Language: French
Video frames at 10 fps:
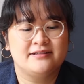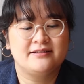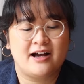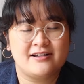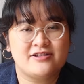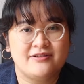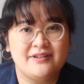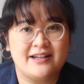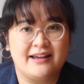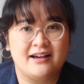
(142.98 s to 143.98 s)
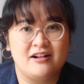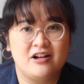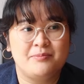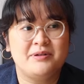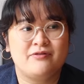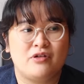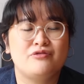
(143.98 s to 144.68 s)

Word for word: dans ce vinaigre-là, puis vont